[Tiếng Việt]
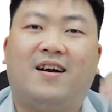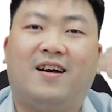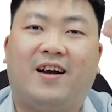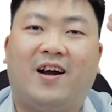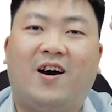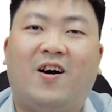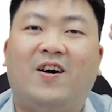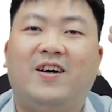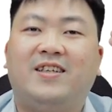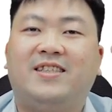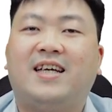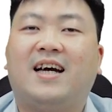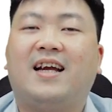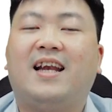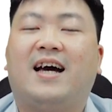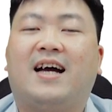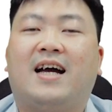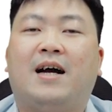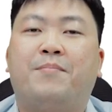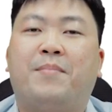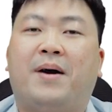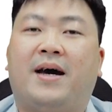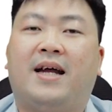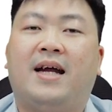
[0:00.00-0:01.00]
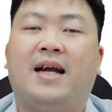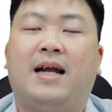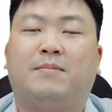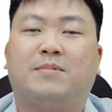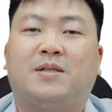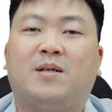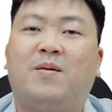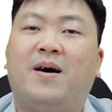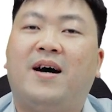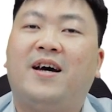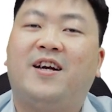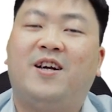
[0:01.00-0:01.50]
Rồi chắc là các bạn đã làm
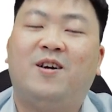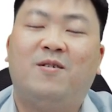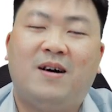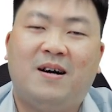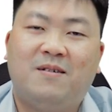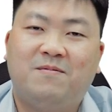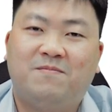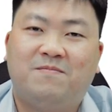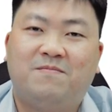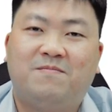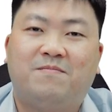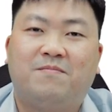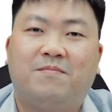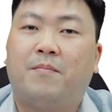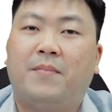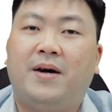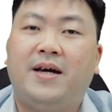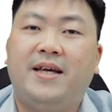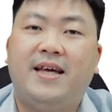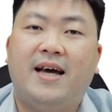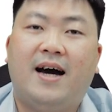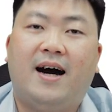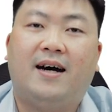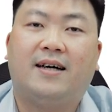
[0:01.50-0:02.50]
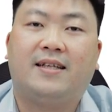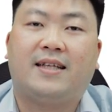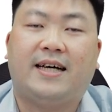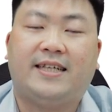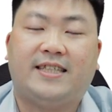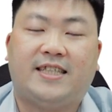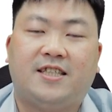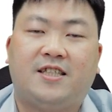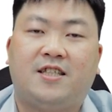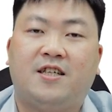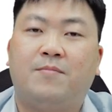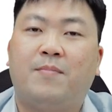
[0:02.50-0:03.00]
xong hết rồi đúng không? Bây giờ thầy
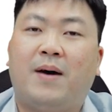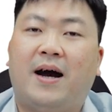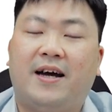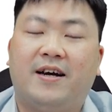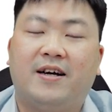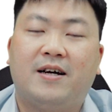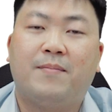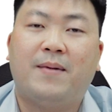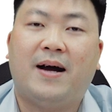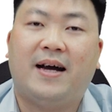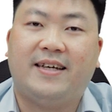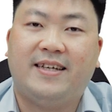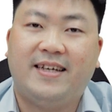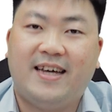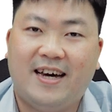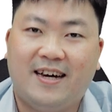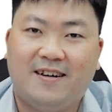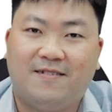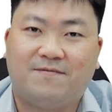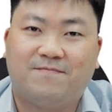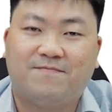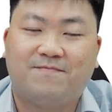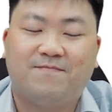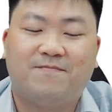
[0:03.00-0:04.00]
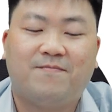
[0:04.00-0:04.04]
sẽ sửa bài cho các bạn nha.